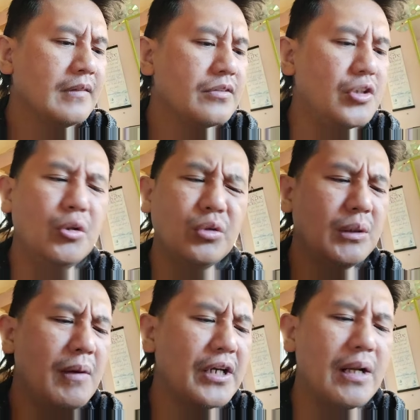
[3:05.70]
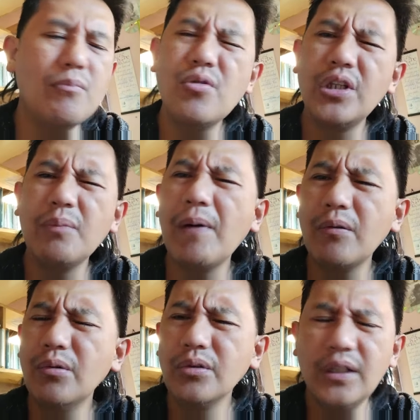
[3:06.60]
Sino ti makinamoy ti
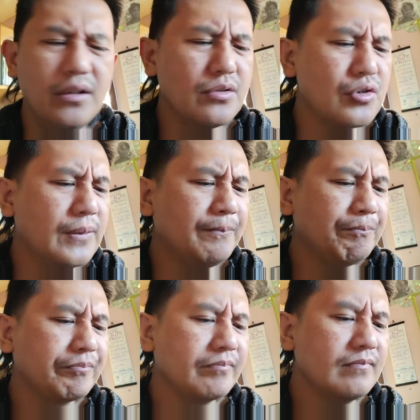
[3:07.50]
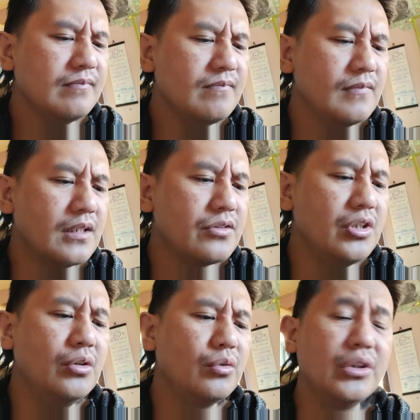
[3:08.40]
panuno ti Dios?
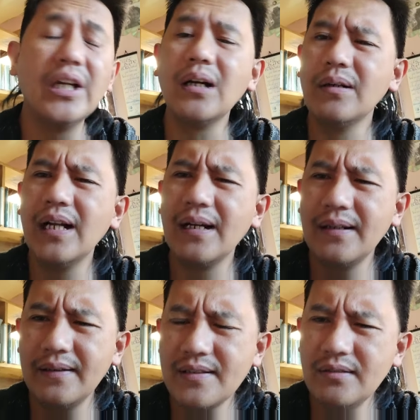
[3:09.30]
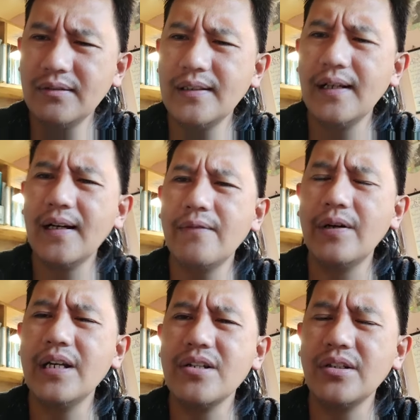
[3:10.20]
Sino ti nagnang, sino ti nang
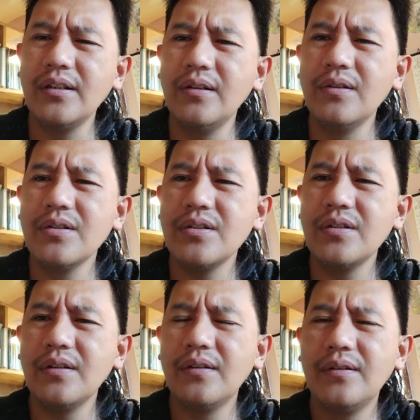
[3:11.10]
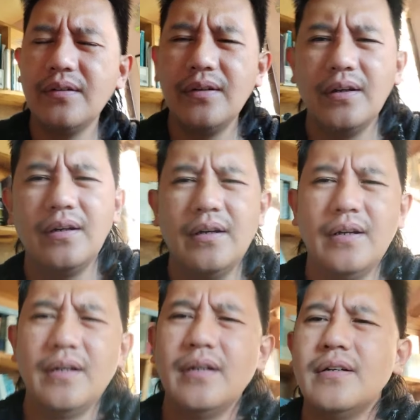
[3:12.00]
advice ti Dios?
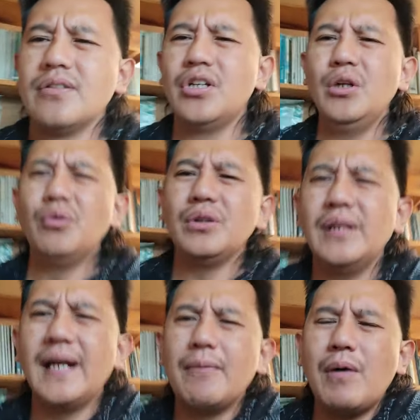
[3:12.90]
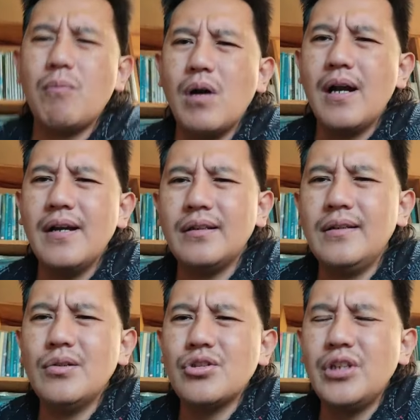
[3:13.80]
Sino iti nang ibagbagay
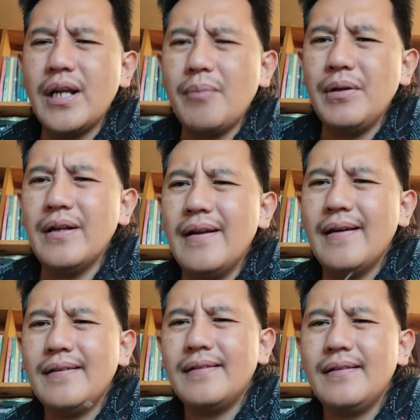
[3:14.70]
ti Dios ti aramidan na?